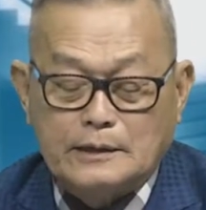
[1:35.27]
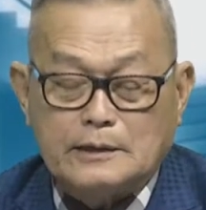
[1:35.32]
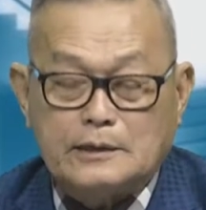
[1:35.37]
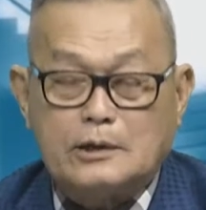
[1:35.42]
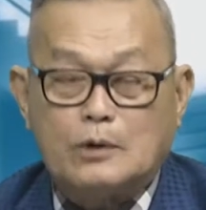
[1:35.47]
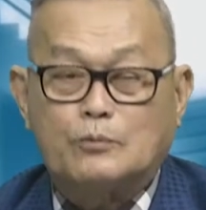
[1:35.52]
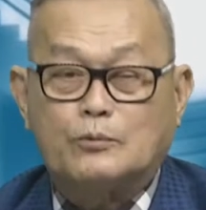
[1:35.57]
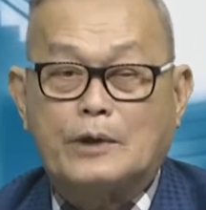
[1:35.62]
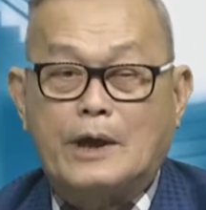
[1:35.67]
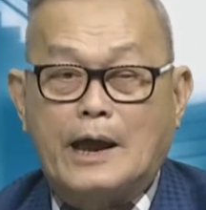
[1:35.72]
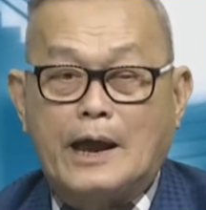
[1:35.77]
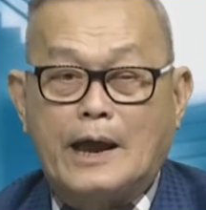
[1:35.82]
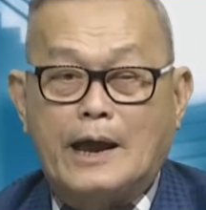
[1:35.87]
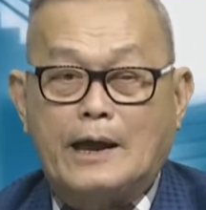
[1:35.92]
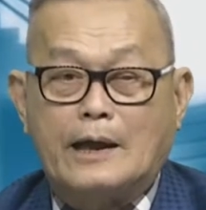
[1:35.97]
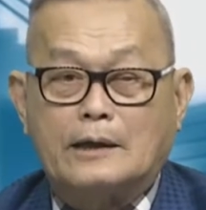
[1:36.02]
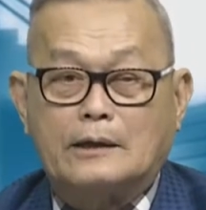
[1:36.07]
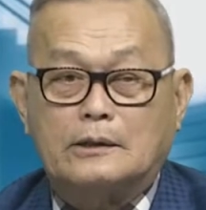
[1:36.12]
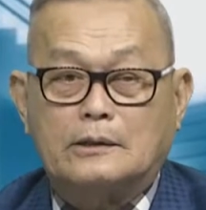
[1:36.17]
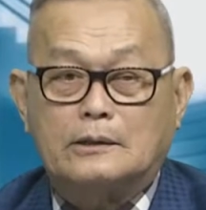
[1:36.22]
trong nhà
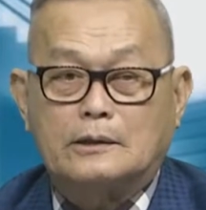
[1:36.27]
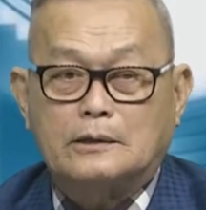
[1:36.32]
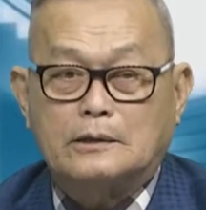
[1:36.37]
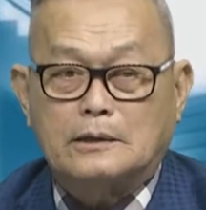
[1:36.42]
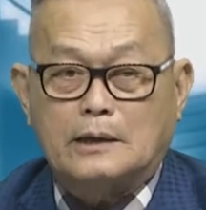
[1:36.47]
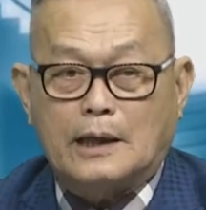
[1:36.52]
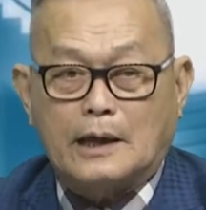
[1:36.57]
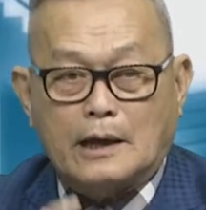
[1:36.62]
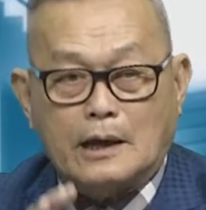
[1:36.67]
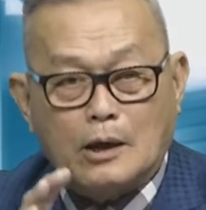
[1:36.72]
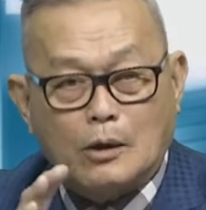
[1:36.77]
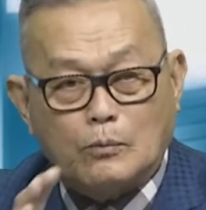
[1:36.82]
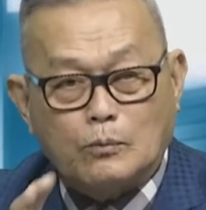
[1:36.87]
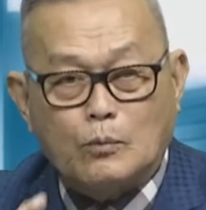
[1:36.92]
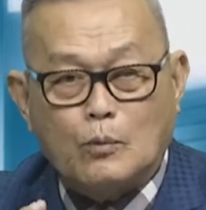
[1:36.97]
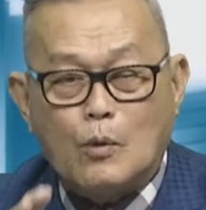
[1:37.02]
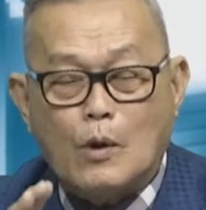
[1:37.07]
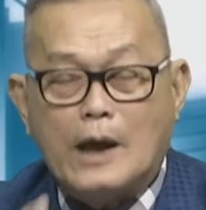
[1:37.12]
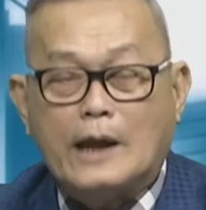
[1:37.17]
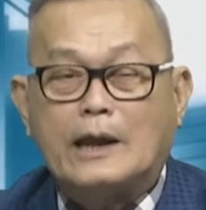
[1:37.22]
hàng tức là không
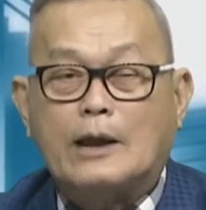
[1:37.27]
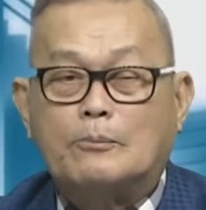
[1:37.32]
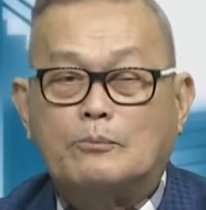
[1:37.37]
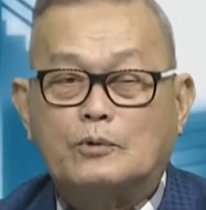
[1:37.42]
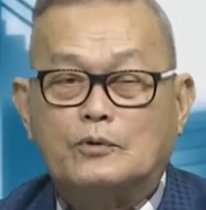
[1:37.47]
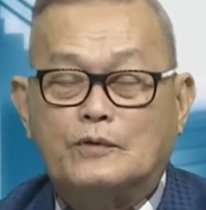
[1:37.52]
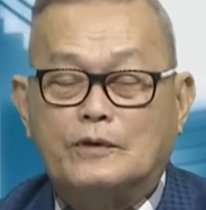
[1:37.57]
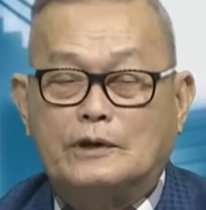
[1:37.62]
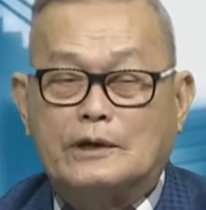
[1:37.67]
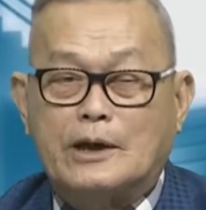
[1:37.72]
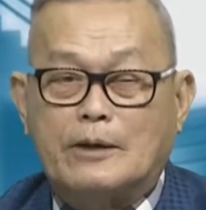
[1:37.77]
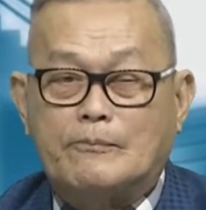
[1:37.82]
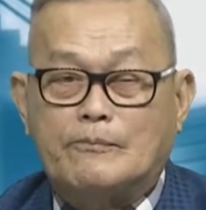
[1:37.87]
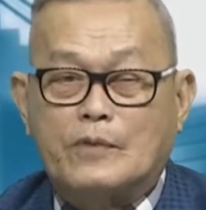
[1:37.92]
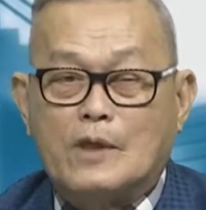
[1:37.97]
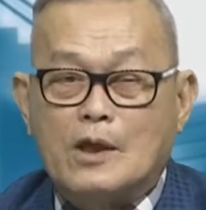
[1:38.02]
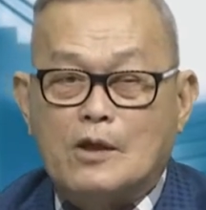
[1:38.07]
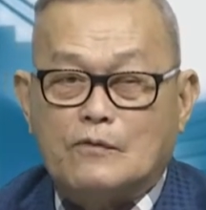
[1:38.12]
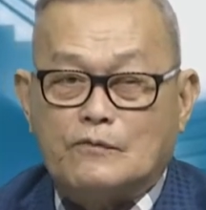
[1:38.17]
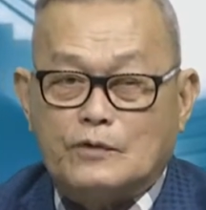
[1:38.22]
quá 50%
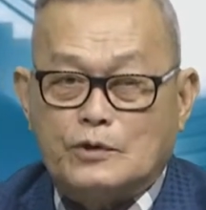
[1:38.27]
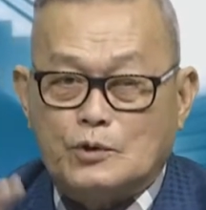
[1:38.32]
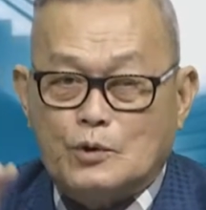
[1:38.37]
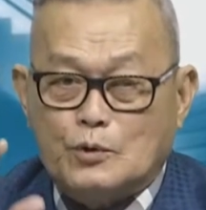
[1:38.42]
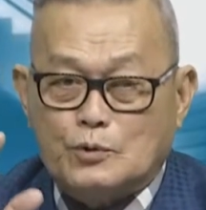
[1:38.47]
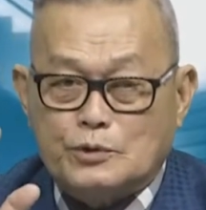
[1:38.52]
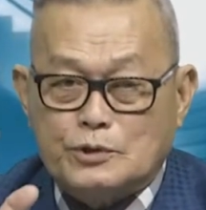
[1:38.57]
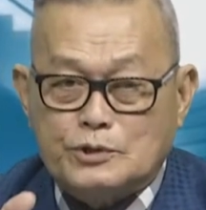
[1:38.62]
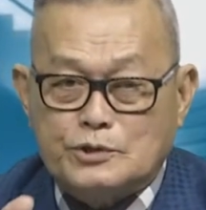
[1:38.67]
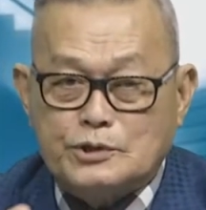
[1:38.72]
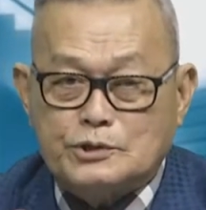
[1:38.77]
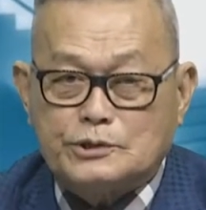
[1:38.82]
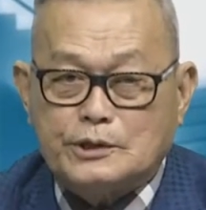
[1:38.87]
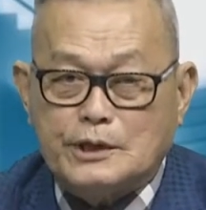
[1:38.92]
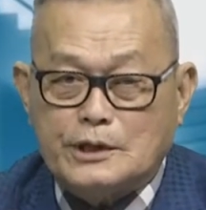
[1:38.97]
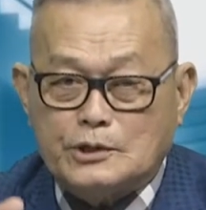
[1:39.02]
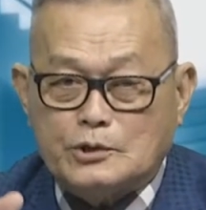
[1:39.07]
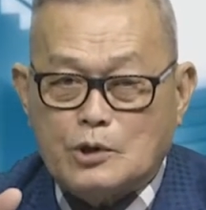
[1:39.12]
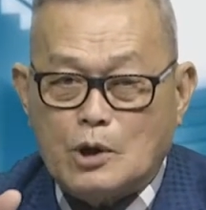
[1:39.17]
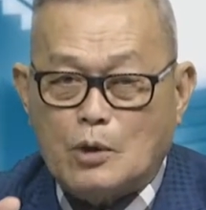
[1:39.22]
ví dụ như
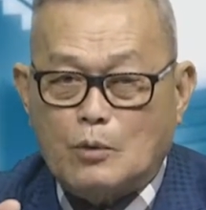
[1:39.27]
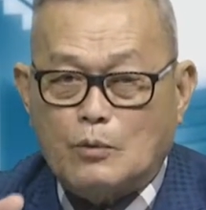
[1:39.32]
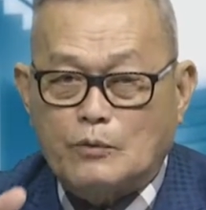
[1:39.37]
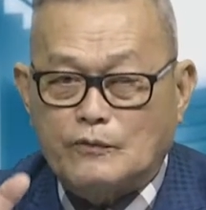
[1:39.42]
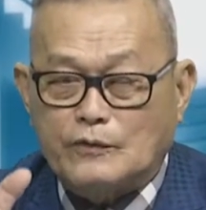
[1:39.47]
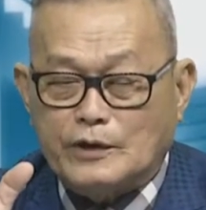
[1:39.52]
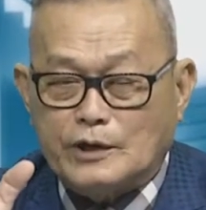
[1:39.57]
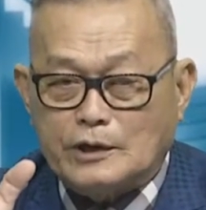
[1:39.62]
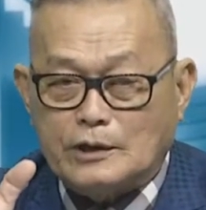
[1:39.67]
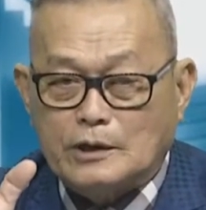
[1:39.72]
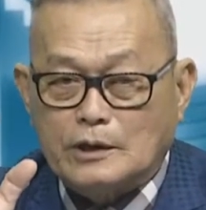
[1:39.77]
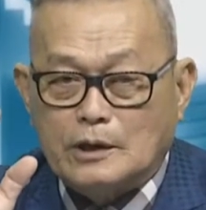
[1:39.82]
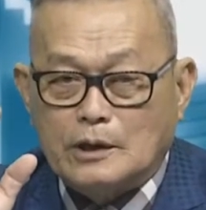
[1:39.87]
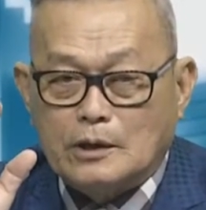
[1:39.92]
City cho quý vị